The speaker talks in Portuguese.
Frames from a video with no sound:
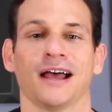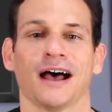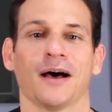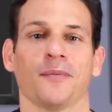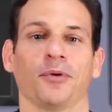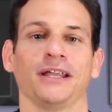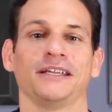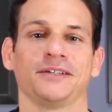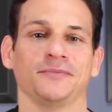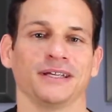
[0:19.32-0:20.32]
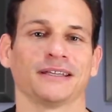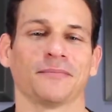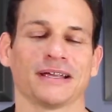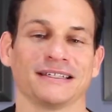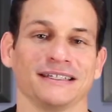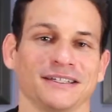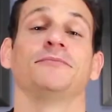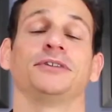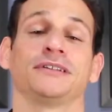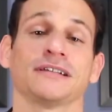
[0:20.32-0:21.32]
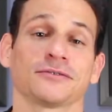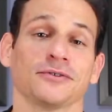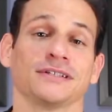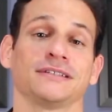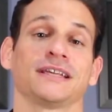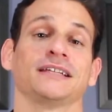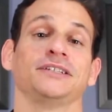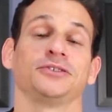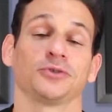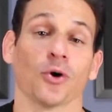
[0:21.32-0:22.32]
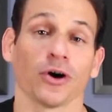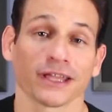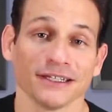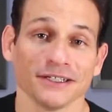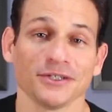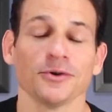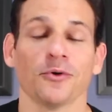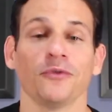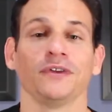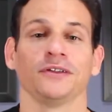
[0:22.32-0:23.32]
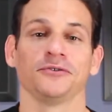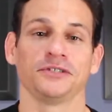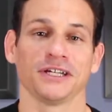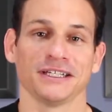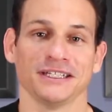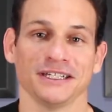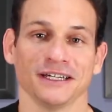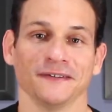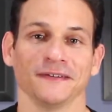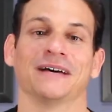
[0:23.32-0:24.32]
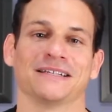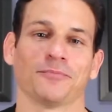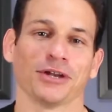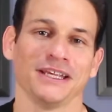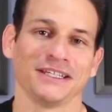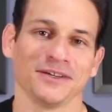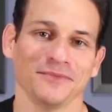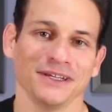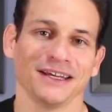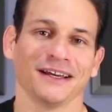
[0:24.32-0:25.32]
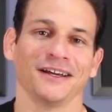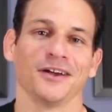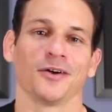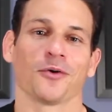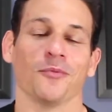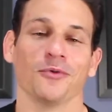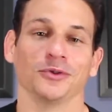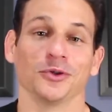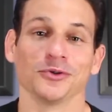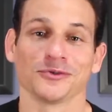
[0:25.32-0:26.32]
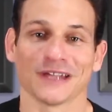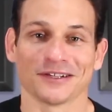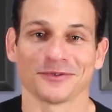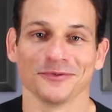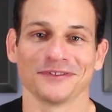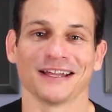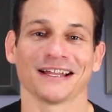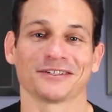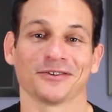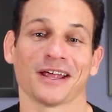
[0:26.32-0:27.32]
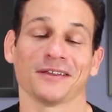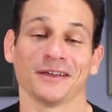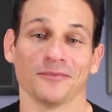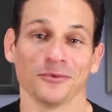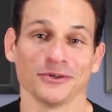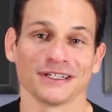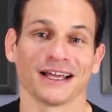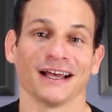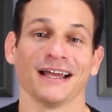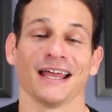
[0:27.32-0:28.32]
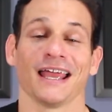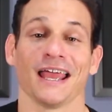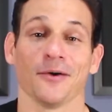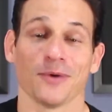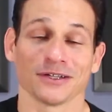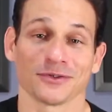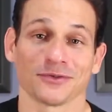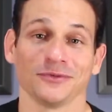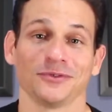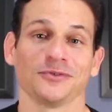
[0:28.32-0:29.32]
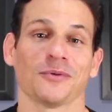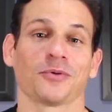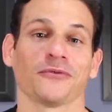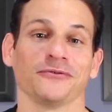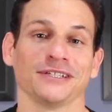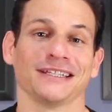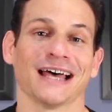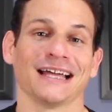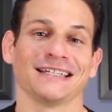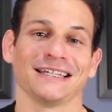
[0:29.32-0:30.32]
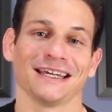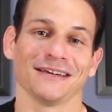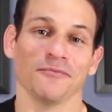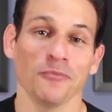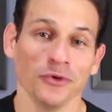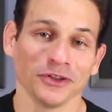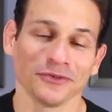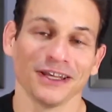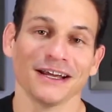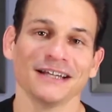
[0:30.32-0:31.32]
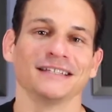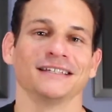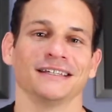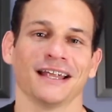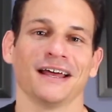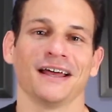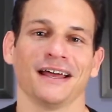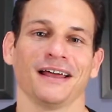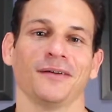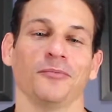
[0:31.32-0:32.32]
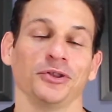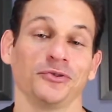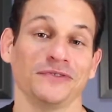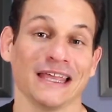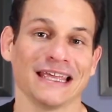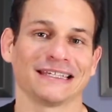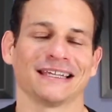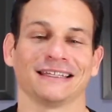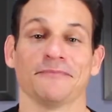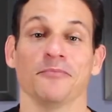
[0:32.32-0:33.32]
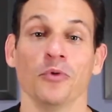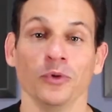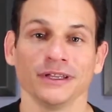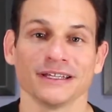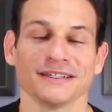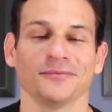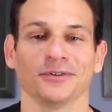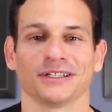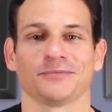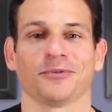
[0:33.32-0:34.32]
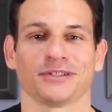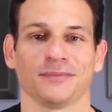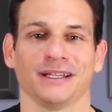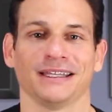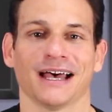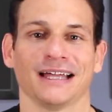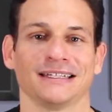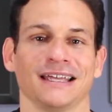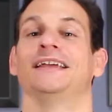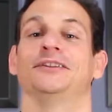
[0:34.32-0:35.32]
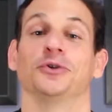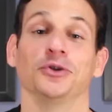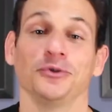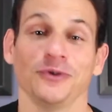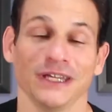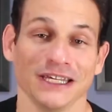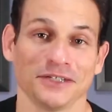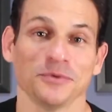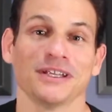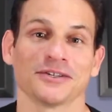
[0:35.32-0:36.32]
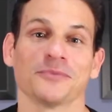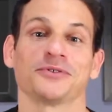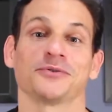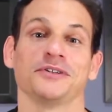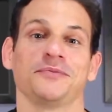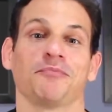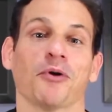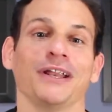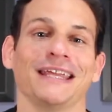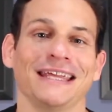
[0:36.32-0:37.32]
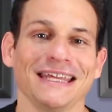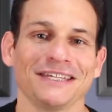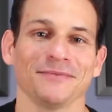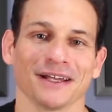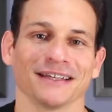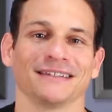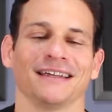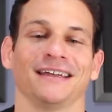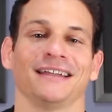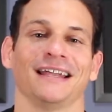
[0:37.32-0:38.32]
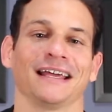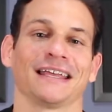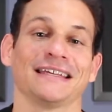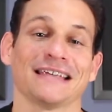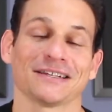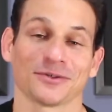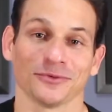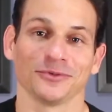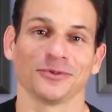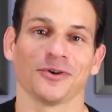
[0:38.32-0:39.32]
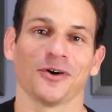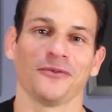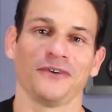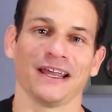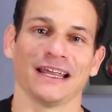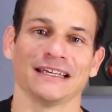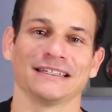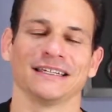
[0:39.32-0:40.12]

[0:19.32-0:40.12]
a polirritmia está presente em muitas das coisas que a gente toca e a gente ouve no dia a dia. Mas a polirritmia, como todos os assuntos relacionados à música, é um assunto de uma profundidade muito grande, né? É muito densa, tem muitas e muitas possibilidades em torno do ritmo e das opções polirrítmicas né, que esse assunto oferece.